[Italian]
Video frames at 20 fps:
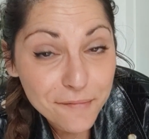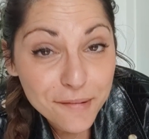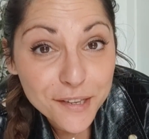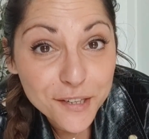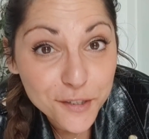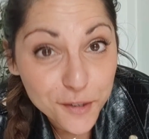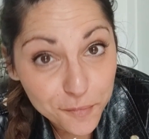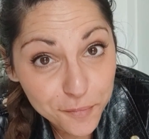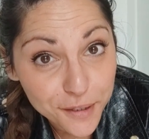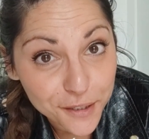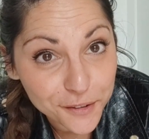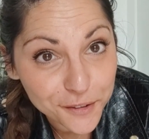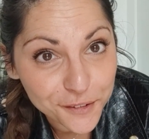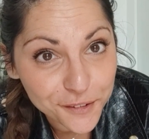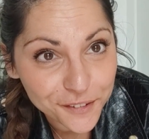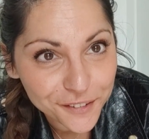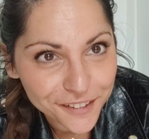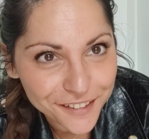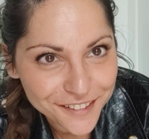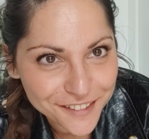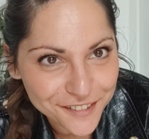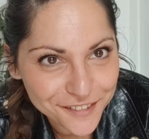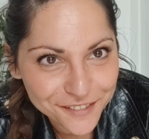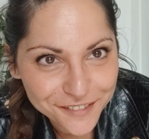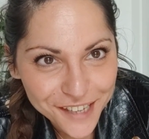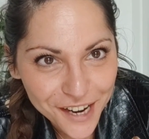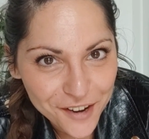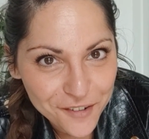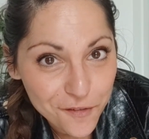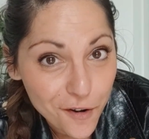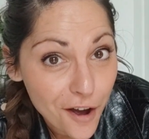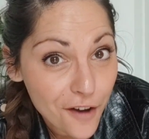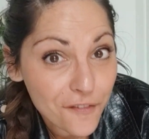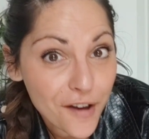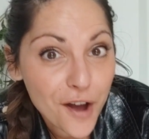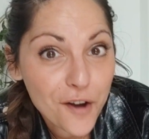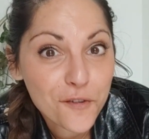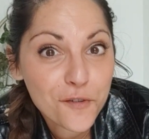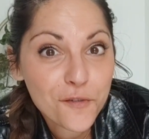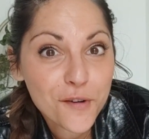ma soprattutto in una
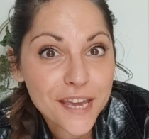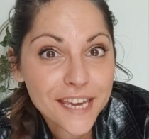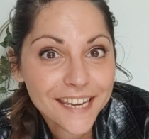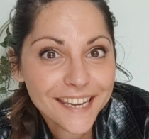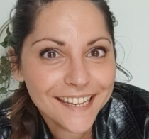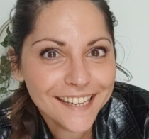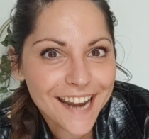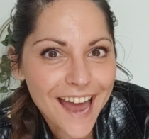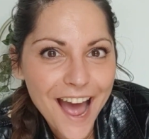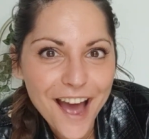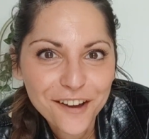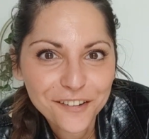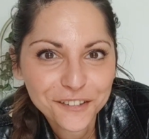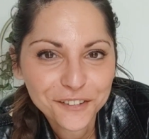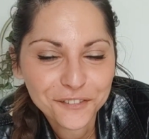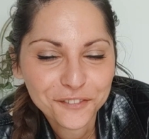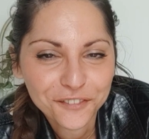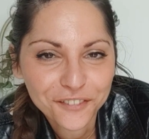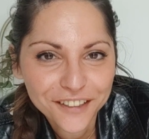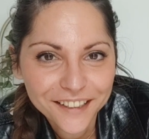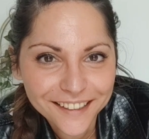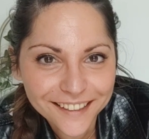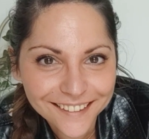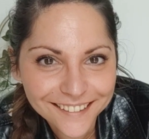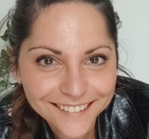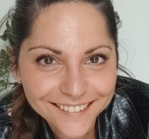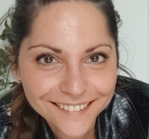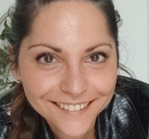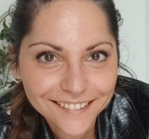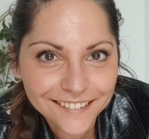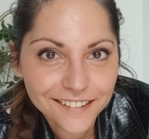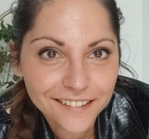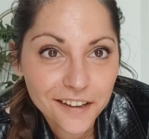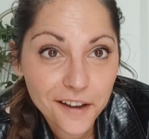nuova weekend outfit.